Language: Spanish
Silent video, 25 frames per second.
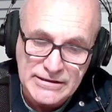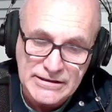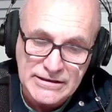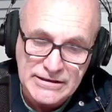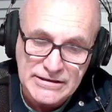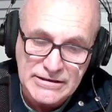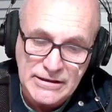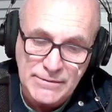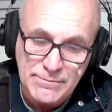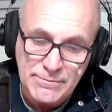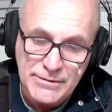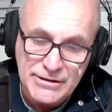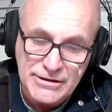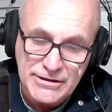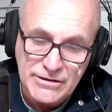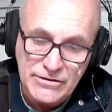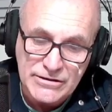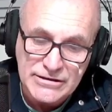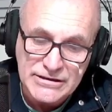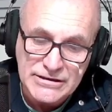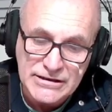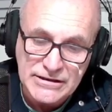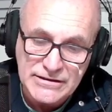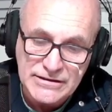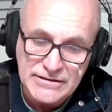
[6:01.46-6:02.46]
Artistas,
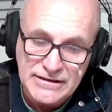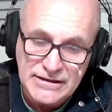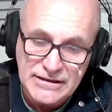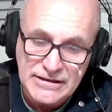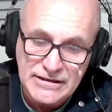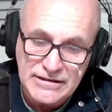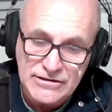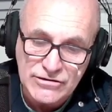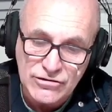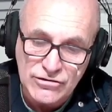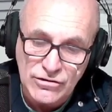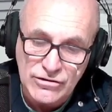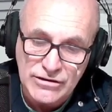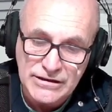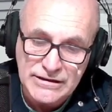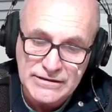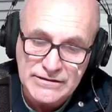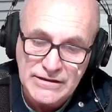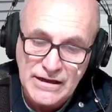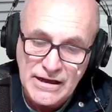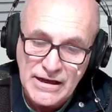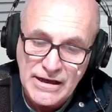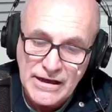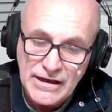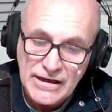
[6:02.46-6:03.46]
Periodistas y
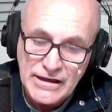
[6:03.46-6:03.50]
Escritores